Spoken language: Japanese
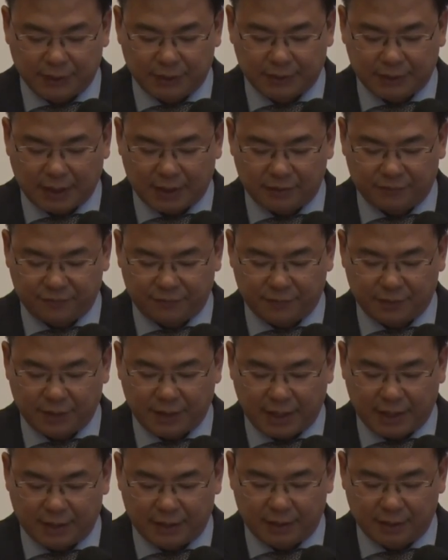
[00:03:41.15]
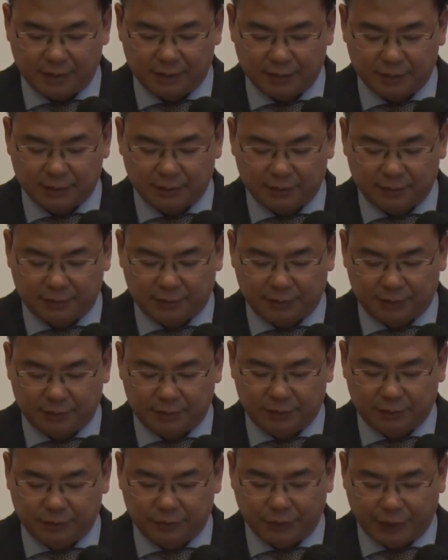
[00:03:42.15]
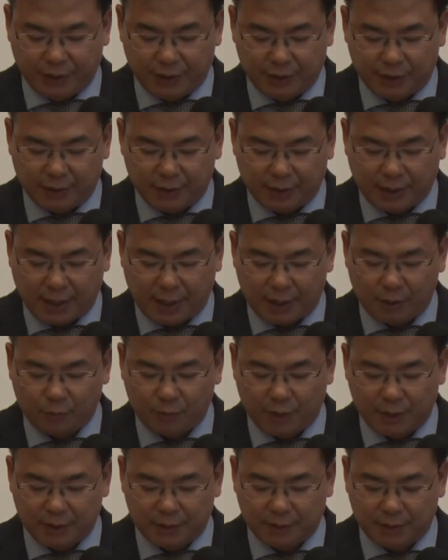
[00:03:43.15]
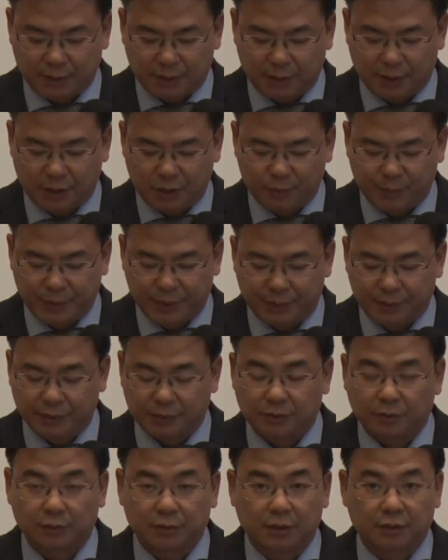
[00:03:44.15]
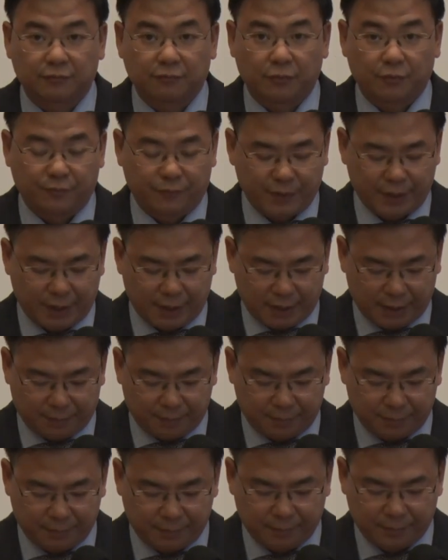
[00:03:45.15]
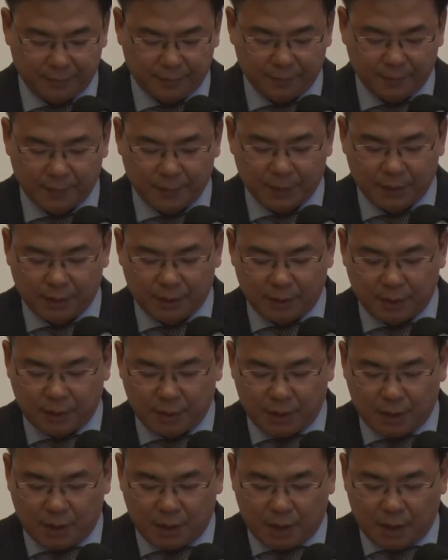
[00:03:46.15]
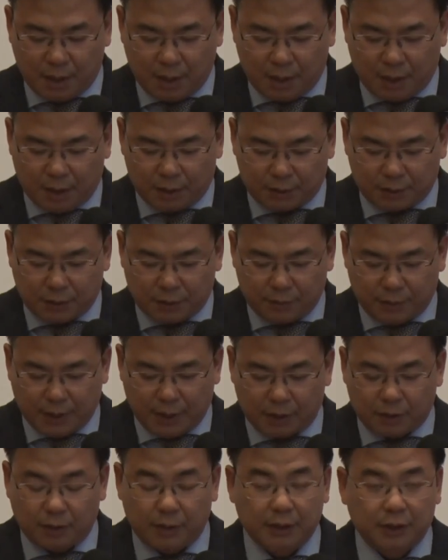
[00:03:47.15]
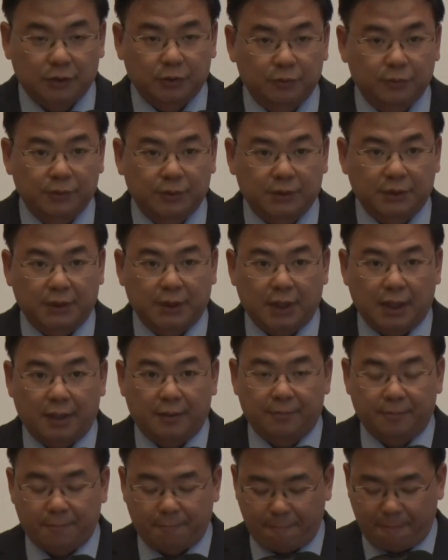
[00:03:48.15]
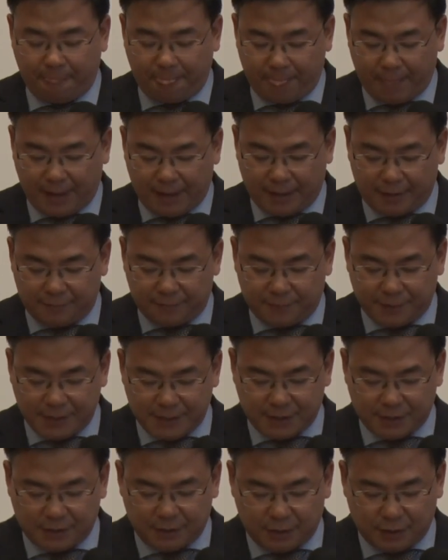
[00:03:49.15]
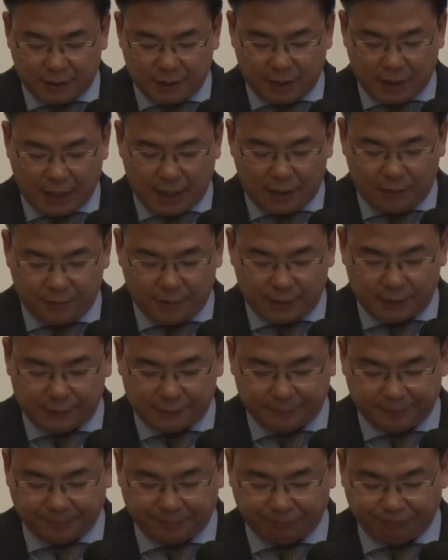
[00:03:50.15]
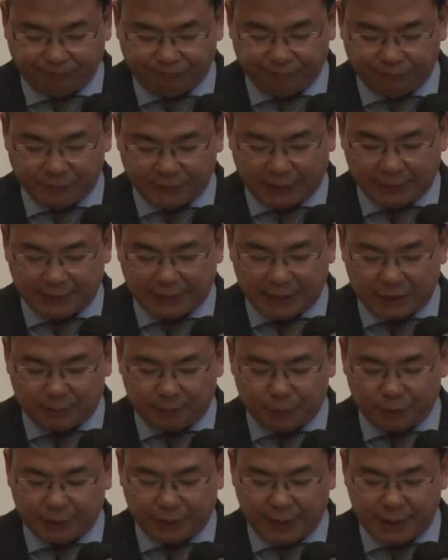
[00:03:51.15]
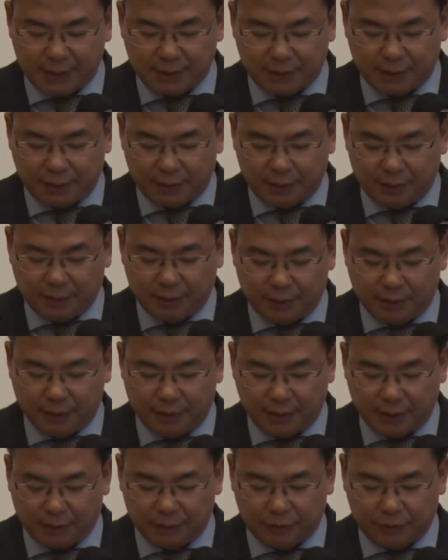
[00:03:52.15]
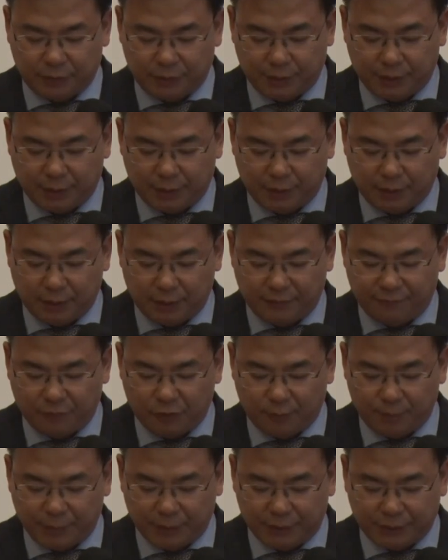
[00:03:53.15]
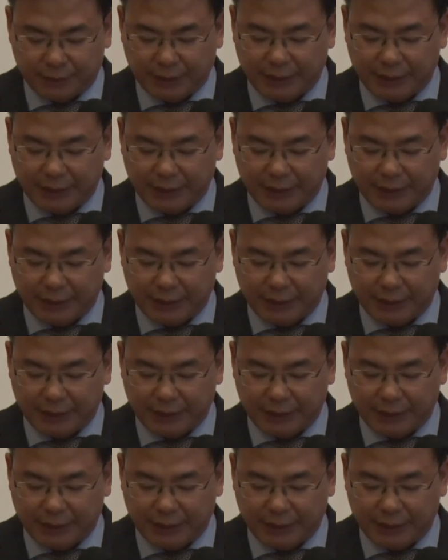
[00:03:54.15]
先進技術を移転していただきそして人材を育ててくださることを希望いたします。えそういった理由から私どもの交通省